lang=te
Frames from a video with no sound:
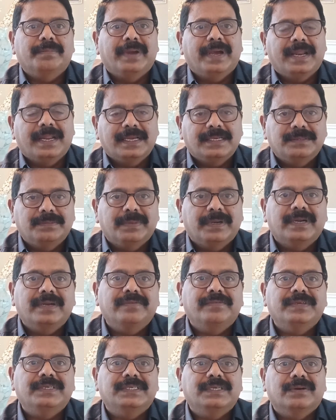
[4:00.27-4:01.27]
మేనేజ్మెంట్
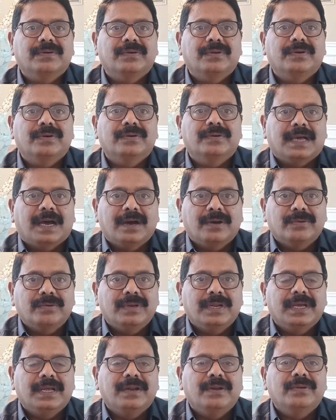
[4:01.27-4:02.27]
విషయంలో
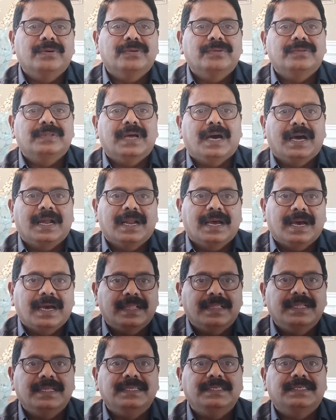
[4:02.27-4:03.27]
తాగునీళ్లు దాన
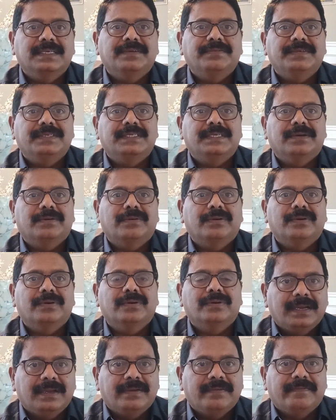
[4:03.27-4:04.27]
అందించే విషయంలో
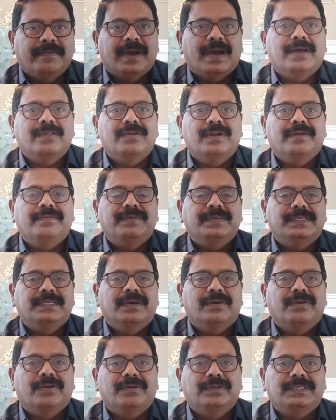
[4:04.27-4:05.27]
ఈ వ్యాధుల
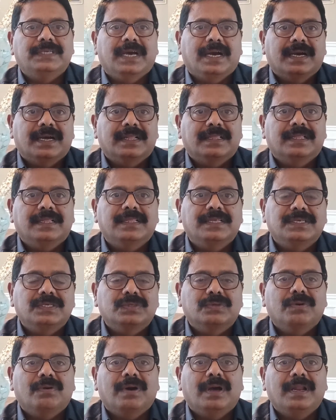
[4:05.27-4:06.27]
విషయంలో జాగ్రత్త
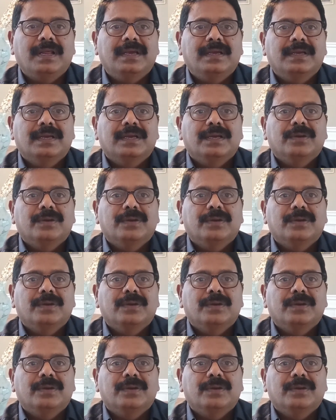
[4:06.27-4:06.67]
తీసుకోవాలి